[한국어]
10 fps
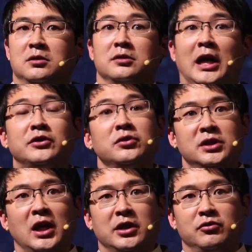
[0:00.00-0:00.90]
저
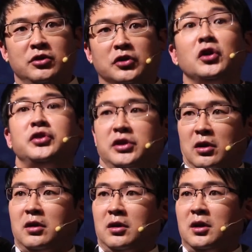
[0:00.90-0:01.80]
5시가 아니고
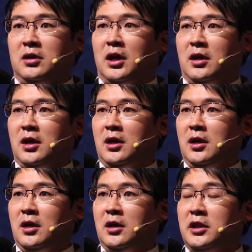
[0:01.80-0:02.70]
6시요. 네.
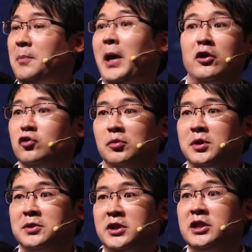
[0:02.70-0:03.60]
근데 팔을
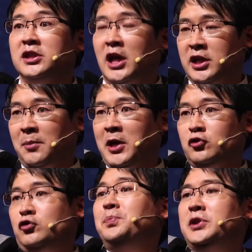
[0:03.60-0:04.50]
구부리면 스트레칭이 아니니까
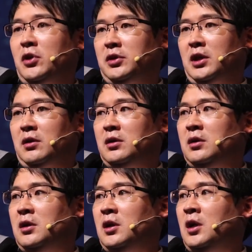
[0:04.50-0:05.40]
팔을 쭉 펴셔야 돼요.
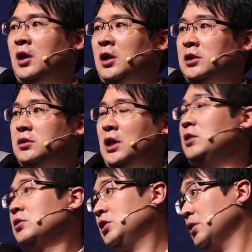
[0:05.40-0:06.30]
그러니까 아니요,